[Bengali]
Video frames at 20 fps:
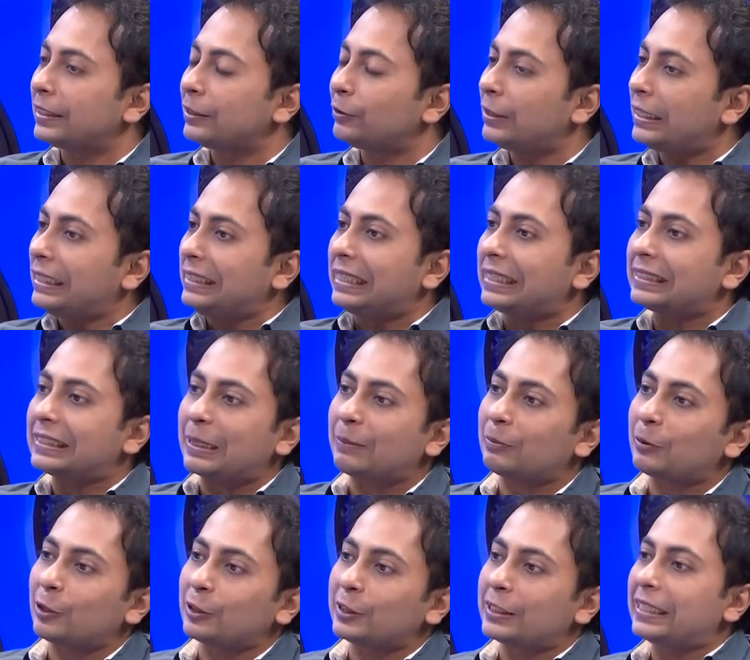কিন্তু ইন্ডিয়ান
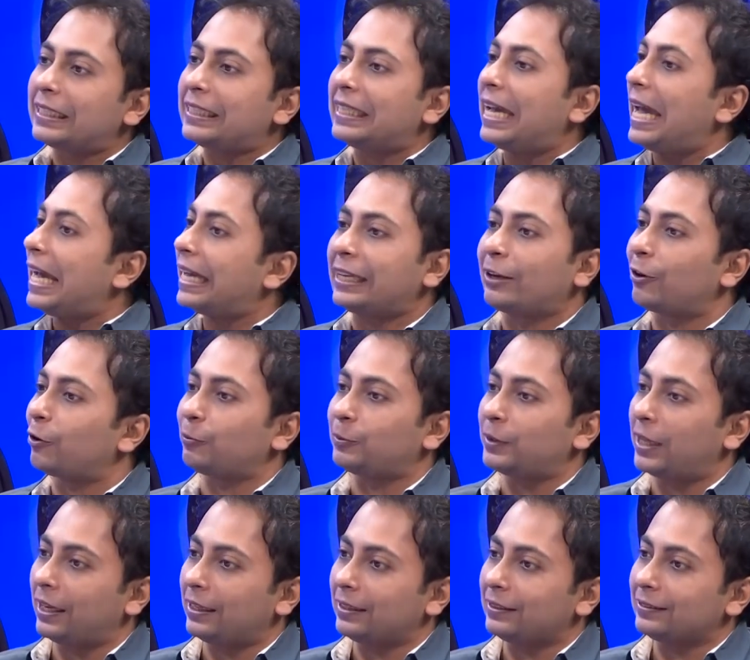সাবকন্টিনেন্টে একই রকম না